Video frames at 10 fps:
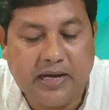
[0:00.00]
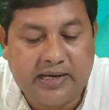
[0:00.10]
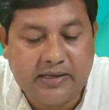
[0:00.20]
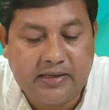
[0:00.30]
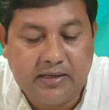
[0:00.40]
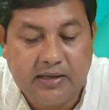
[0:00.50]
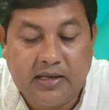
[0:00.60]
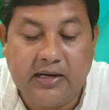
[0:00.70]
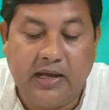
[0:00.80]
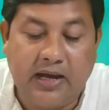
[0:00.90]
আর কি
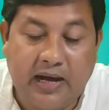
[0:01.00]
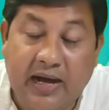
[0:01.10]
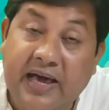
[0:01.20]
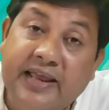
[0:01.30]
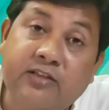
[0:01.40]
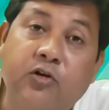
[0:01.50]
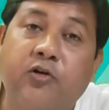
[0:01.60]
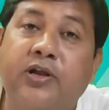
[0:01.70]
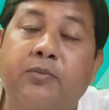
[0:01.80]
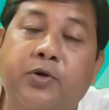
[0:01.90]
না আর এক
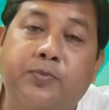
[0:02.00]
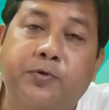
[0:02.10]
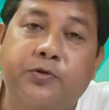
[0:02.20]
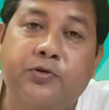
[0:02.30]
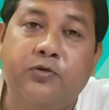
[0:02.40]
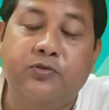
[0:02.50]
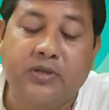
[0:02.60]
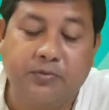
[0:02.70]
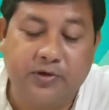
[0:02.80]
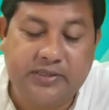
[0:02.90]
ধরনের বৈপরীত্য
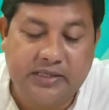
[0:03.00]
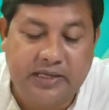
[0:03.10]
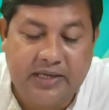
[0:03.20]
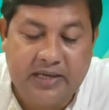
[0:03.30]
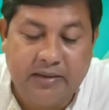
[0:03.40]
উত্তাপ হয়ে থাকে